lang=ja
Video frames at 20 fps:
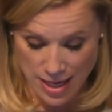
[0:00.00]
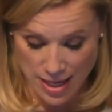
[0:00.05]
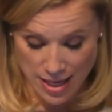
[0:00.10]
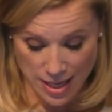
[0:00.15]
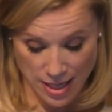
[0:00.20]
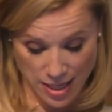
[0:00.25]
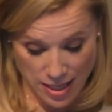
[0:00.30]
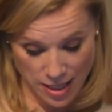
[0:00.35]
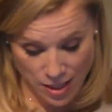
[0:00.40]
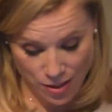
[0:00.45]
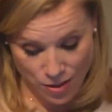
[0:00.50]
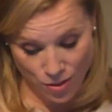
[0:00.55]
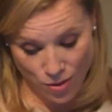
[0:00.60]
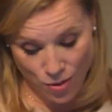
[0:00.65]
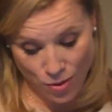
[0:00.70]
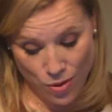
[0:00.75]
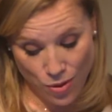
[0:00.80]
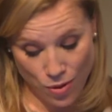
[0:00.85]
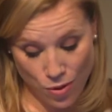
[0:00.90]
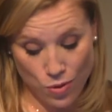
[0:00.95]
イギリス
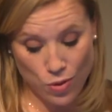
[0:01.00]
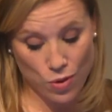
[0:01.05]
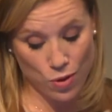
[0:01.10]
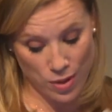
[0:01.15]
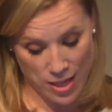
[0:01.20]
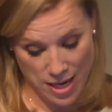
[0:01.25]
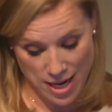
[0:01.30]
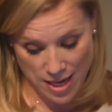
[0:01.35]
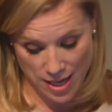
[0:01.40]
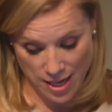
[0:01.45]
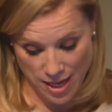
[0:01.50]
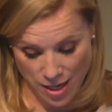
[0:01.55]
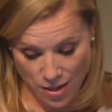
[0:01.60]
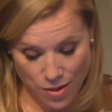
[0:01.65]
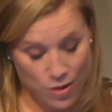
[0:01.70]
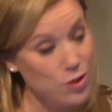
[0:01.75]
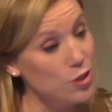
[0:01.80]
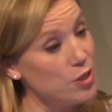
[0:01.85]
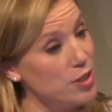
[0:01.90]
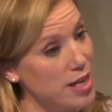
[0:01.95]
と共同で研
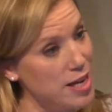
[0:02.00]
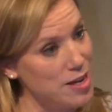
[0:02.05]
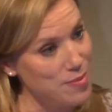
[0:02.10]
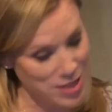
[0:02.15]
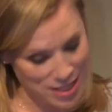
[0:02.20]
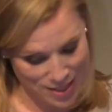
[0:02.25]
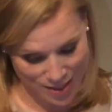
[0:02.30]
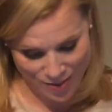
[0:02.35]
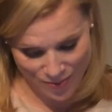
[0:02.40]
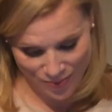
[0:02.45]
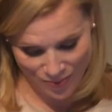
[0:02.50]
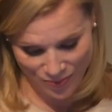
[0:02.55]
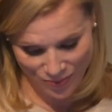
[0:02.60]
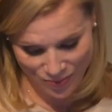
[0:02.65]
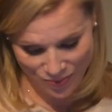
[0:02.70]
究しています。